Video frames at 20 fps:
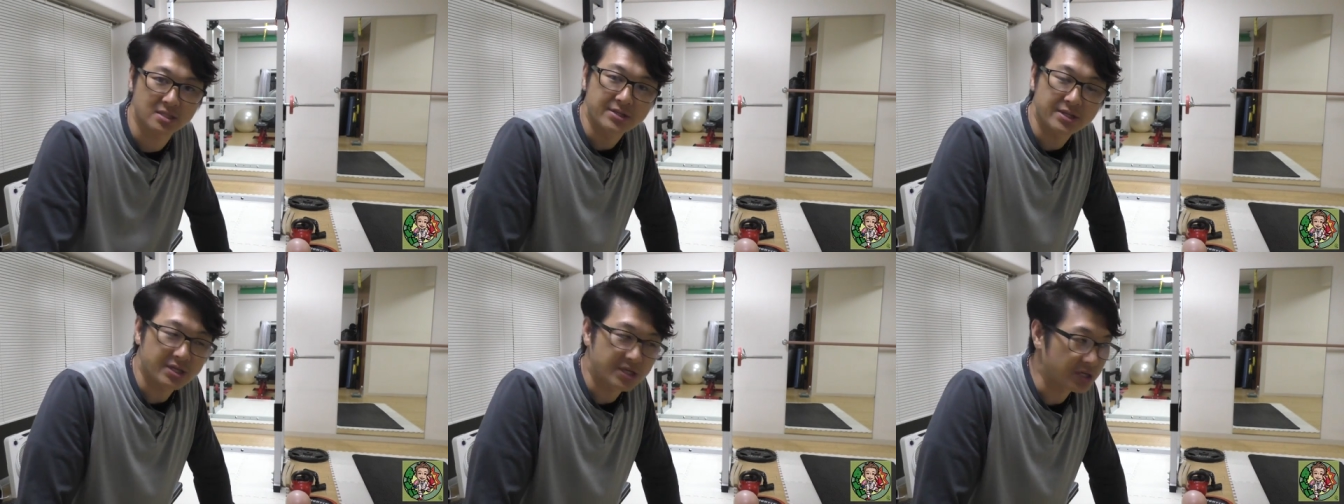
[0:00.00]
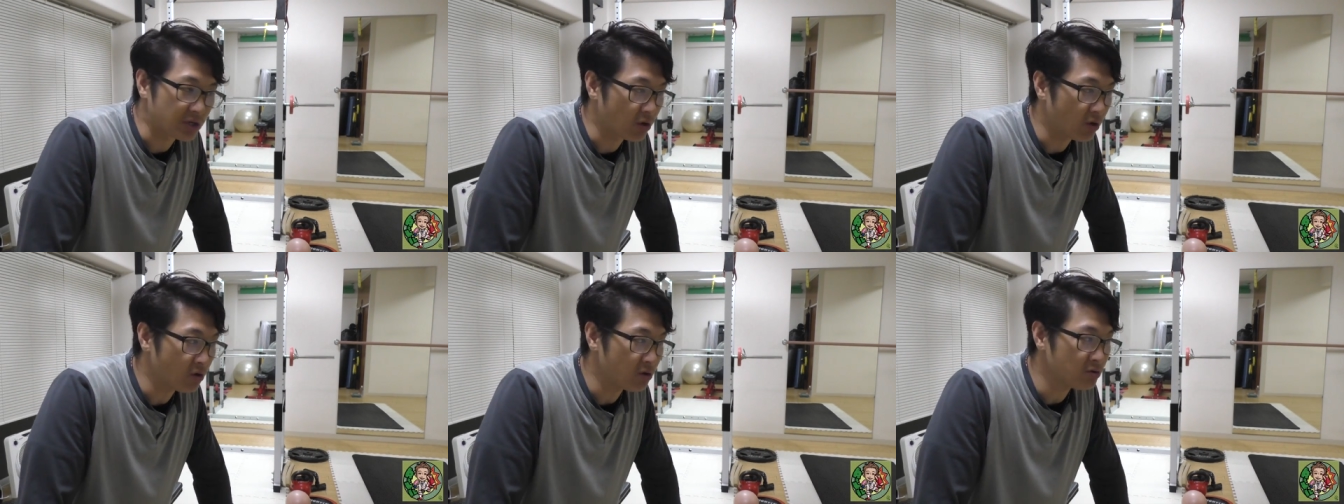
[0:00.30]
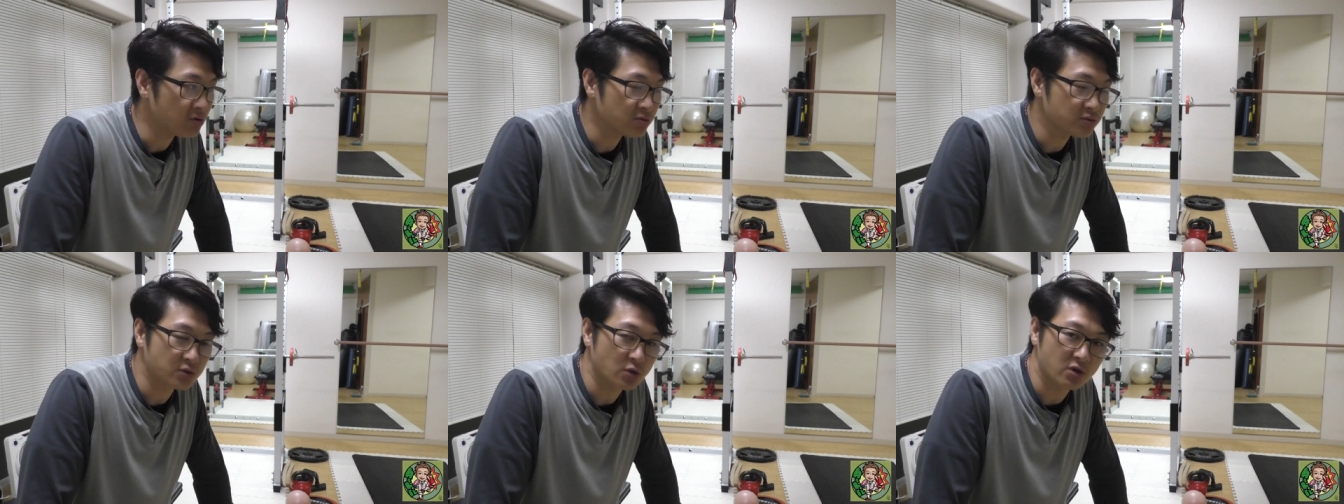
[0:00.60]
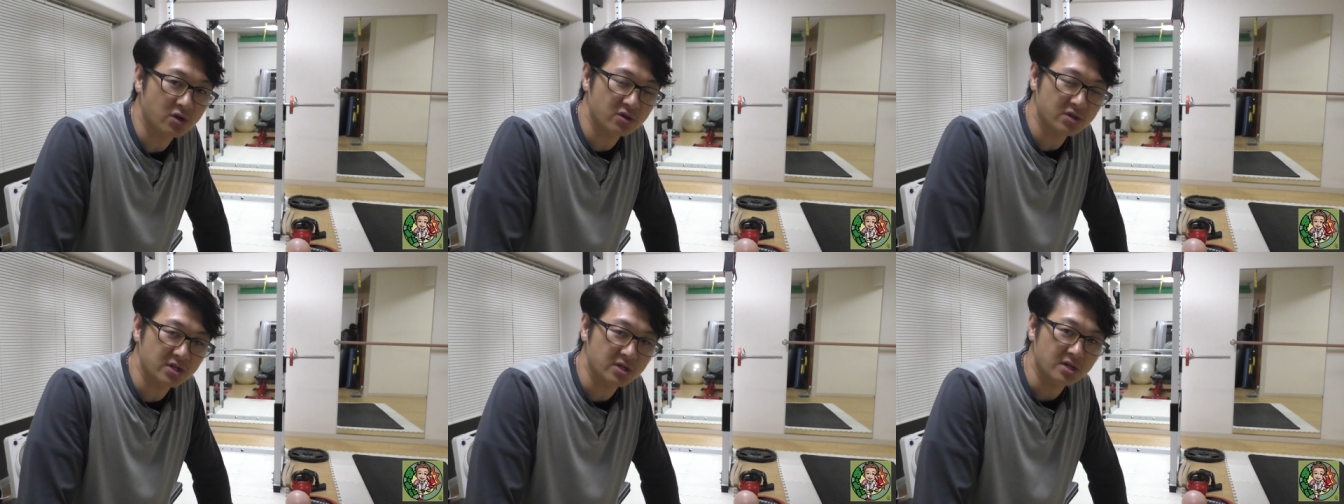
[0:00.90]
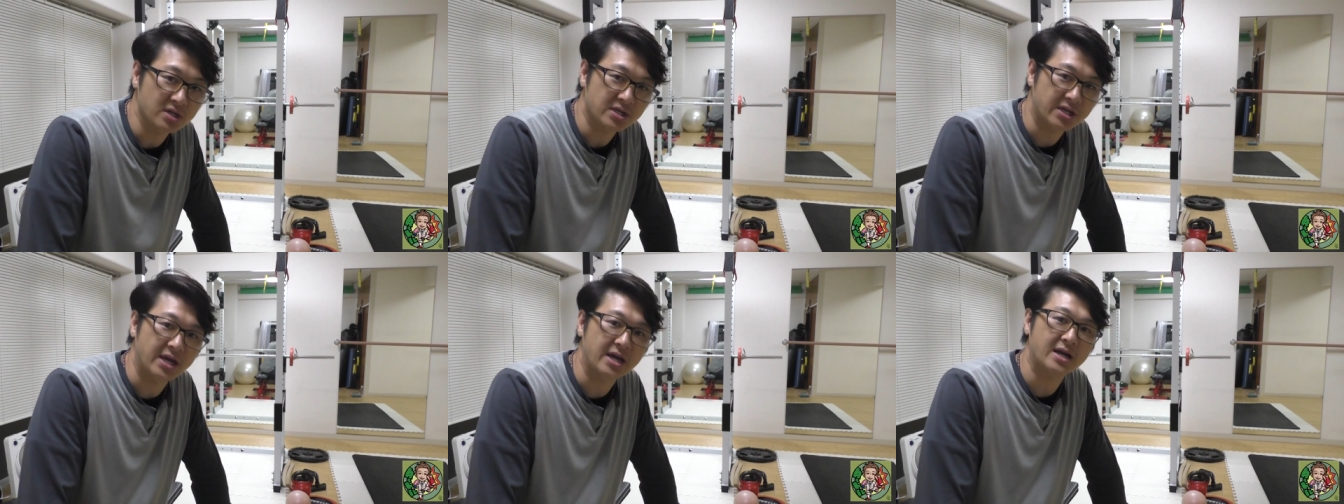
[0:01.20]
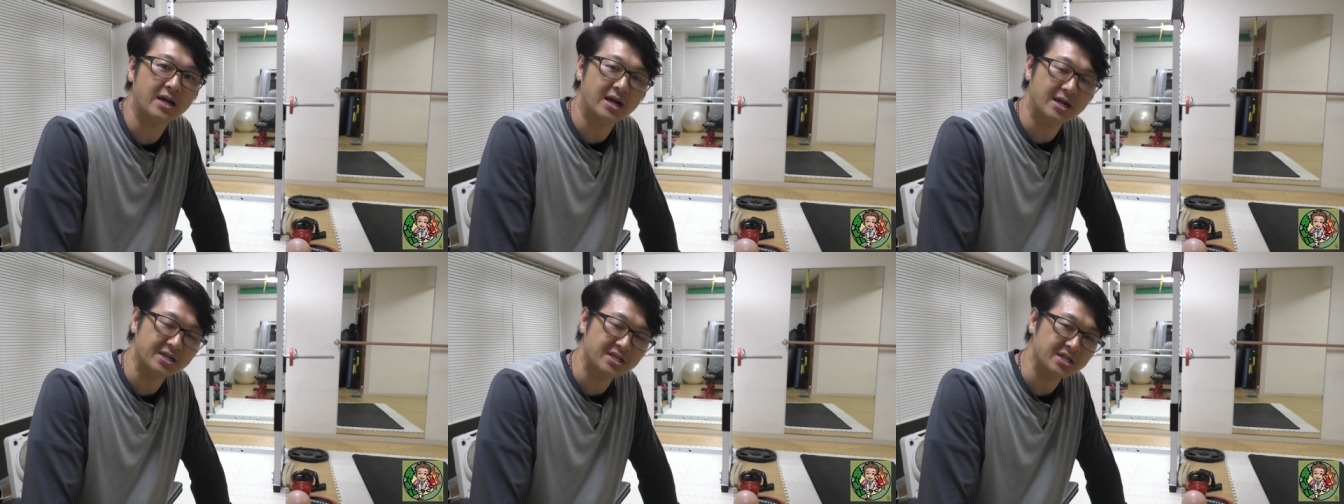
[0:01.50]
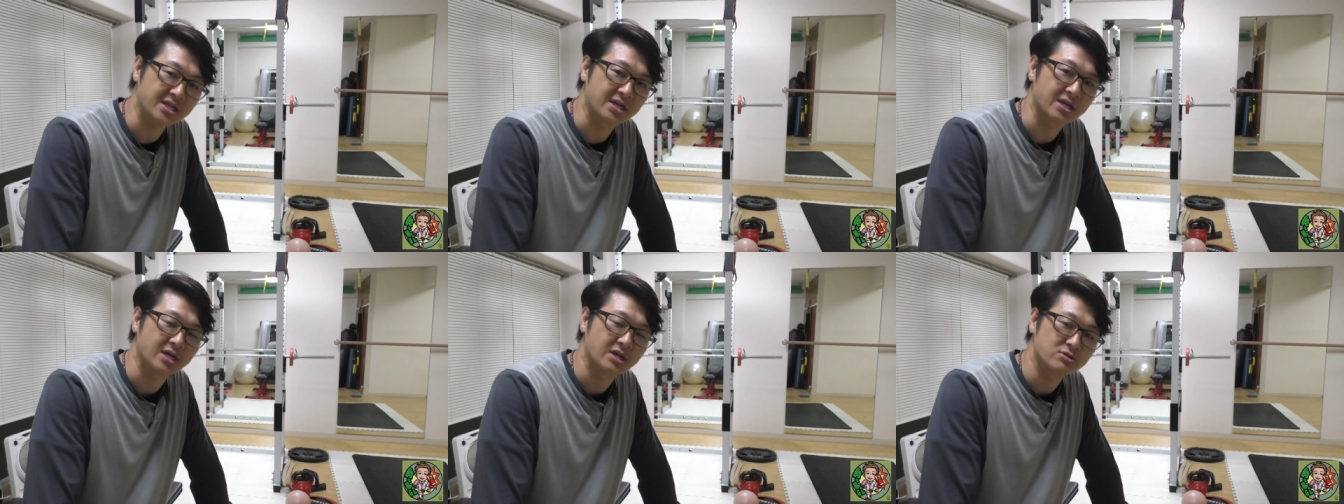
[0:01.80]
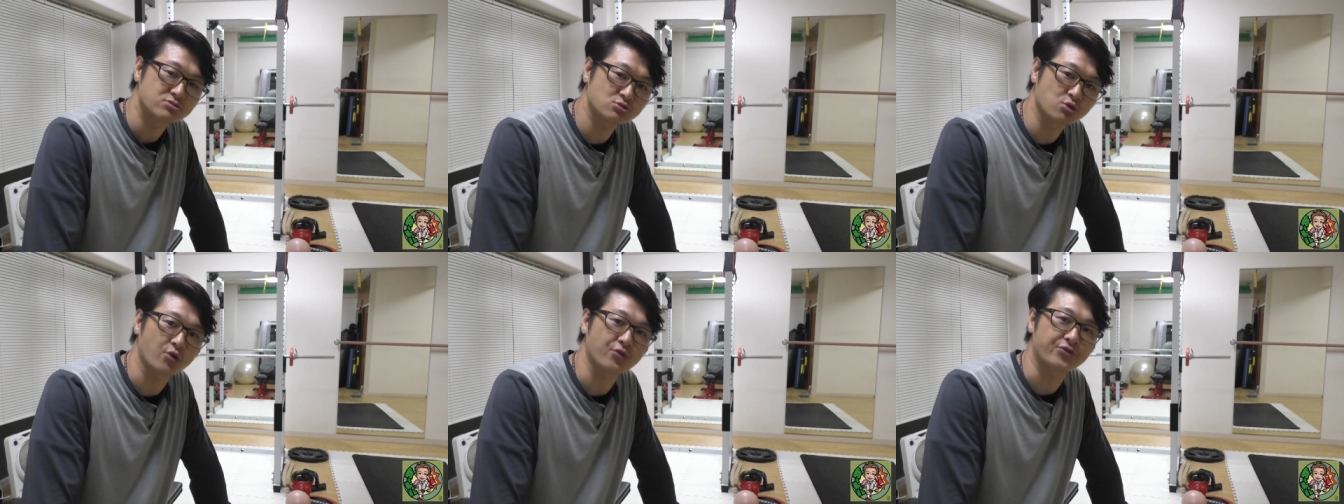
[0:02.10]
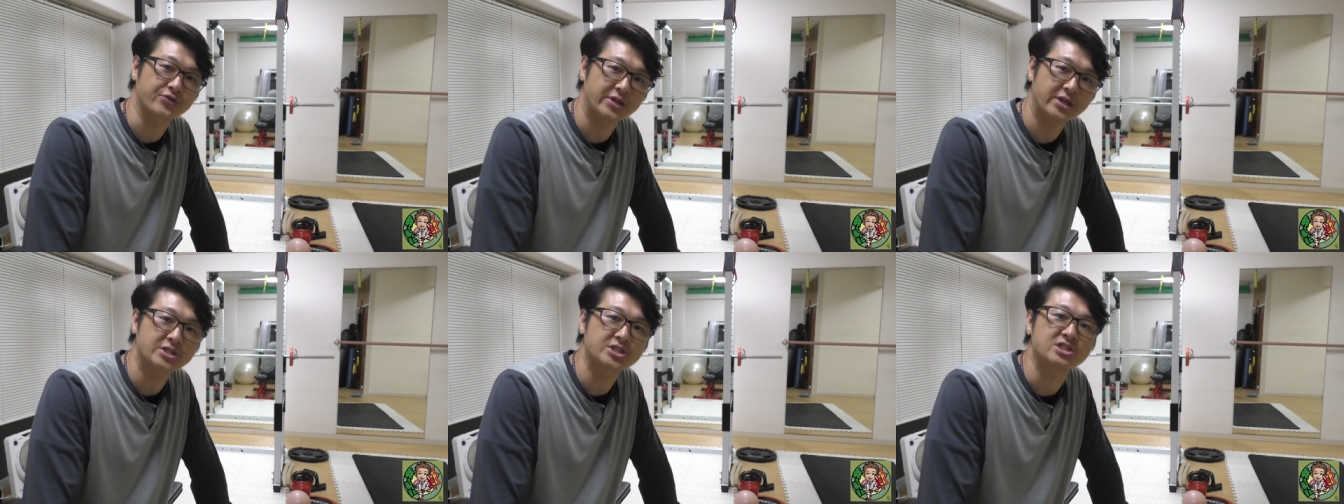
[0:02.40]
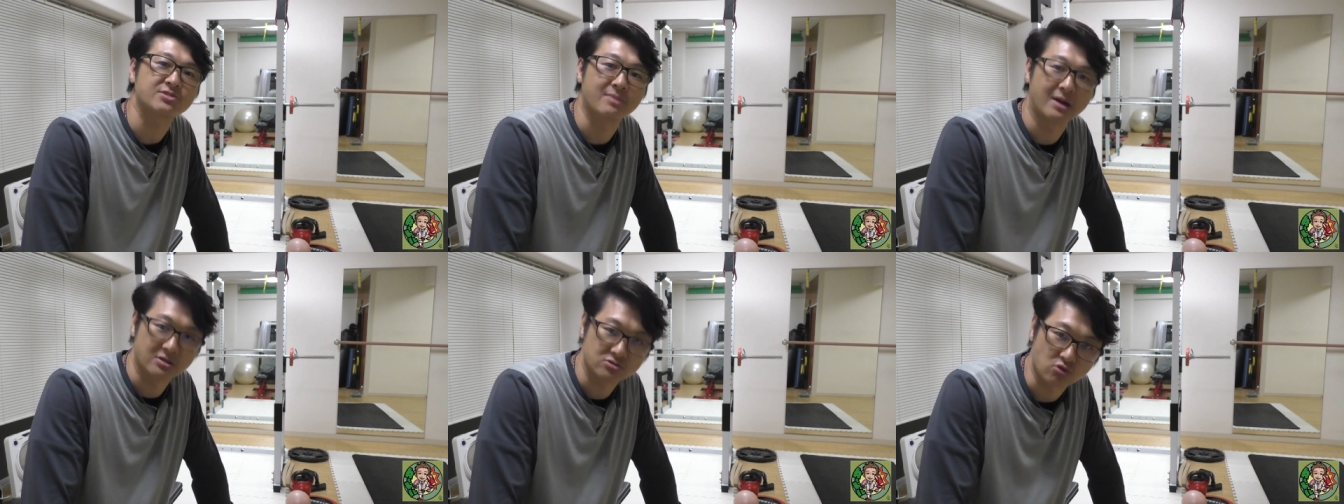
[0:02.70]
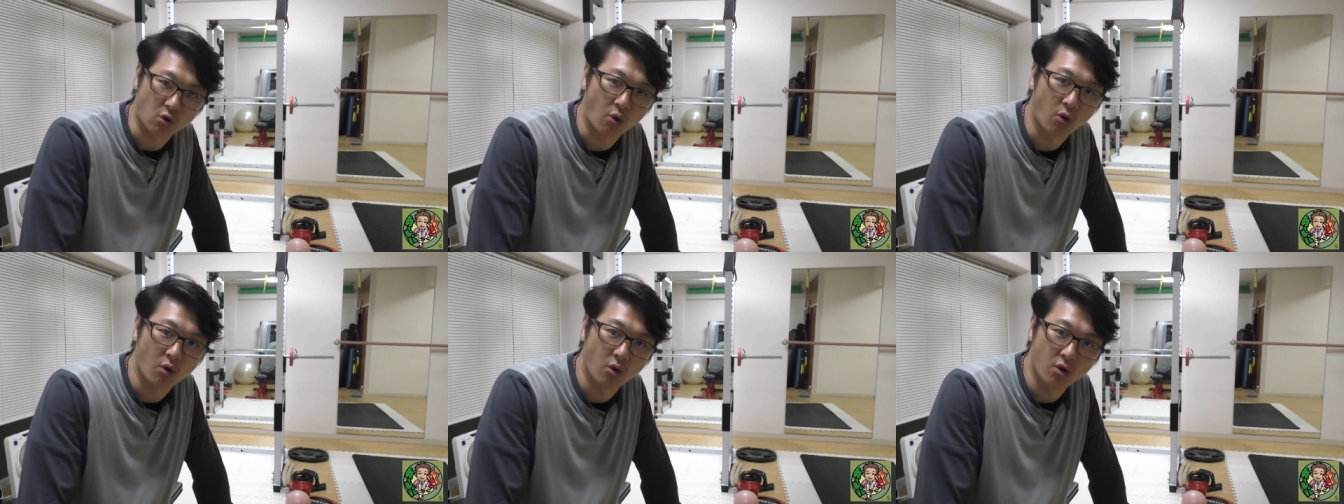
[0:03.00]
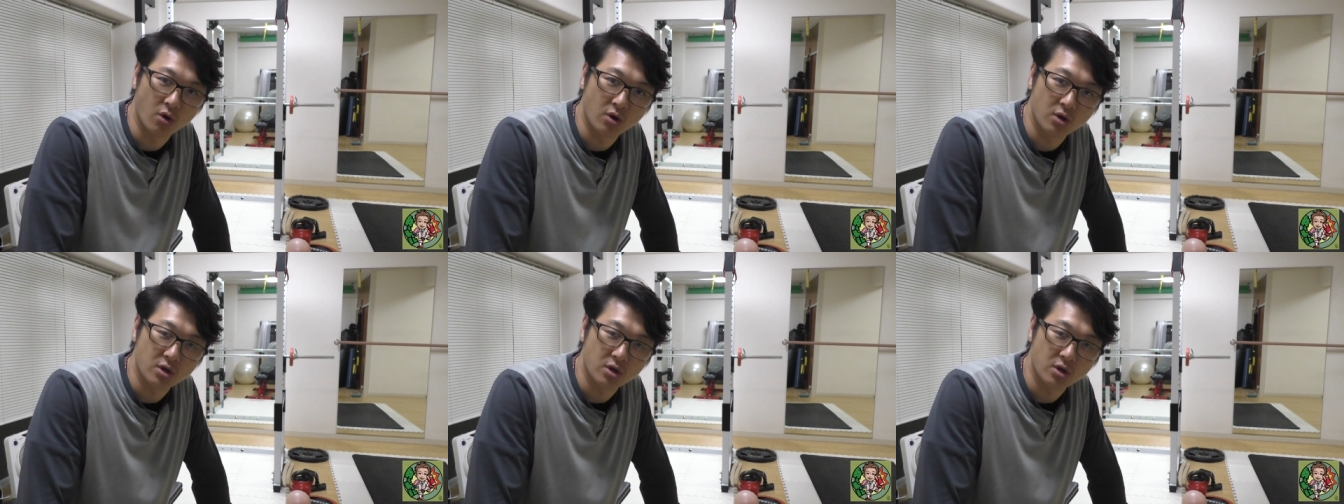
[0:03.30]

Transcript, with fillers: で、基本、その結果に太ってしまうと。